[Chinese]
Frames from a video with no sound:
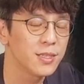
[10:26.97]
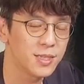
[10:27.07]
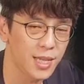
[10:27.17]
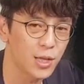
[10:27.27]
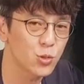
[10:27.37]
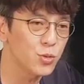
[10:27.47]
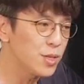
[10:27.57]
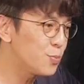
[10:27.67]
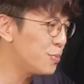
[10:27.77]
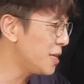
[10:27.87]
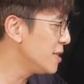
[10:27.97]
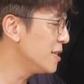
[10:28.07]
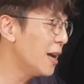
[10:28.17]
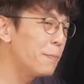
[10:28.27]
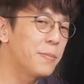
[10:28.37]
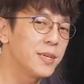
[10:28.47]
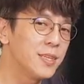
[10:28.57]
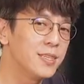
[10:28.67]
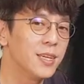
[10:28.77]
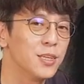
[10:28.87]
加粗的比例啊，比
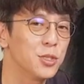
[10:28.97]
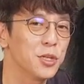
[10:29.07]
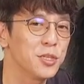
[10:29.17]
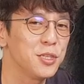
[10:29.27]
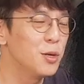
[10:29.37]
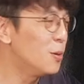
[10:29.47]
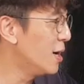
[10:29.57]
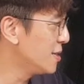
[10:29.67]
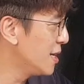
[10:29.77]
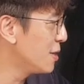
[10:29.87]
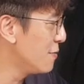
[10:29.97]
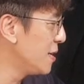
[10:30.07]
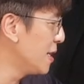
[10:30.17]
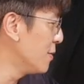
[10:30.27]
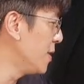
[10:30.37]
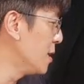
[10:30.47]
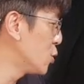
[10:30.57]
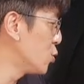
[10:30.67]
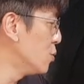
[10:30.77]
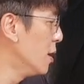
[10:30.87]
以前的车型哈，哇，加的非常非常
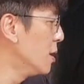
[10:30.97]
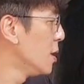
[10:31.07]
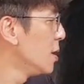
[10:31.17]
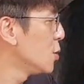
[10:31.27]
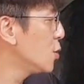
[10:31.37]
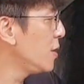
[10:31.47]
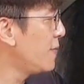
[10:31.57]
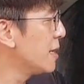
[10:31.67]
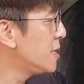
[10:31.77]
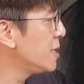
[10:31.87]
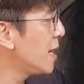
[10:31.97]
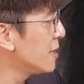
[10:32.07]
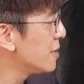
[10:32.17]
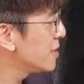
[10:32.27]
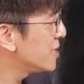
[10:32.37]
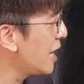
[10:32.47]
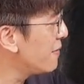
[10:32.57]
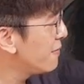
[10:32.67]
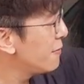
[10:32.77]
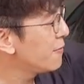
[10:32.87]
粗哈。所以防倾杆上，
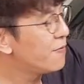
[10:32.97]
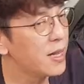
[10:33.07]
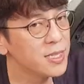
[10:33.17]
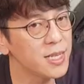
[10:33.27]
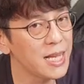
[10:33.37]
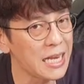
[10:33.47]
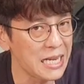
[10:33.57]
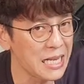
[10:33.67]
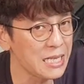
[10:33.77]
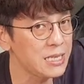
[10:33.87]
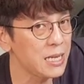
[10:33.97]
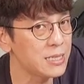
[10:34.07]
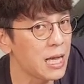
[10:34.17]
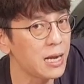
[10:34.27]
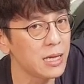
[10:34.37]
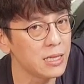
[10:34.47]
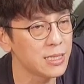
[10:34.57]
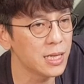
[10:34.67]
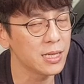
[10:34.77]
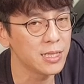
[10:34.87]
防倾杆连接上来的
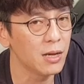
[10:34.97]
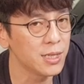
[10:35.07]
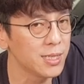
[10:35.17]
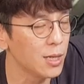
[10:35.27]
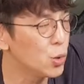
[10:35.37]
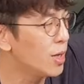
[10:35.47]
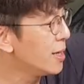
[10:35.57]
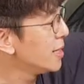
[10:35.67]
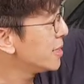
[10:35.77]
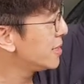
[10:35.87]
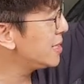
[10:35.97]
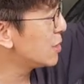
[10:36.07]
这个叫离载串，离